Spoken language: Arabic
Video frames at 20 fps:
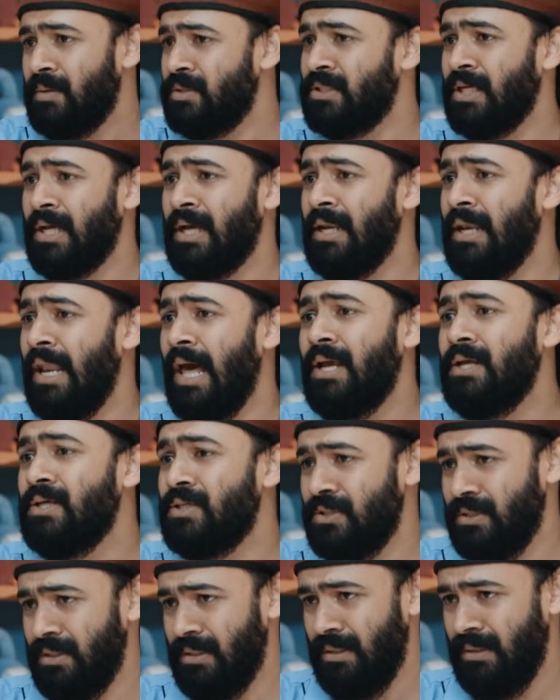أنا بشتغل
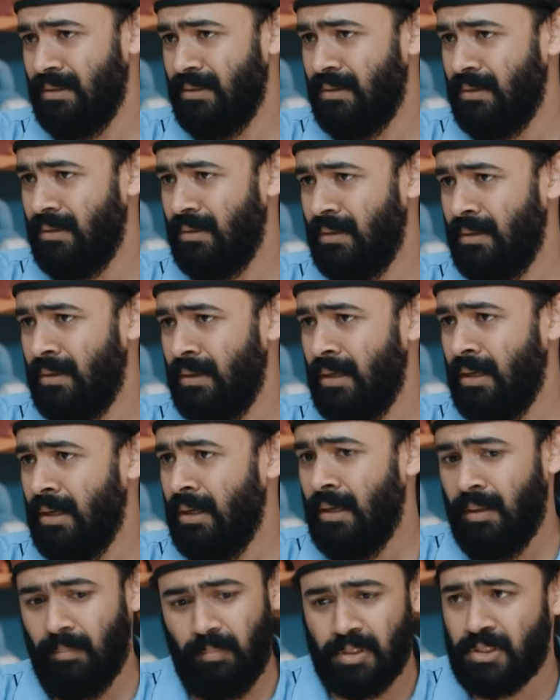أي شيء
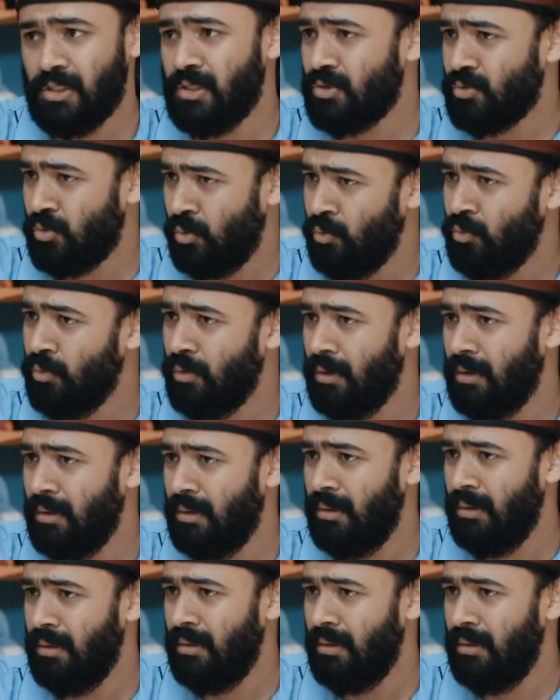بجلس صحون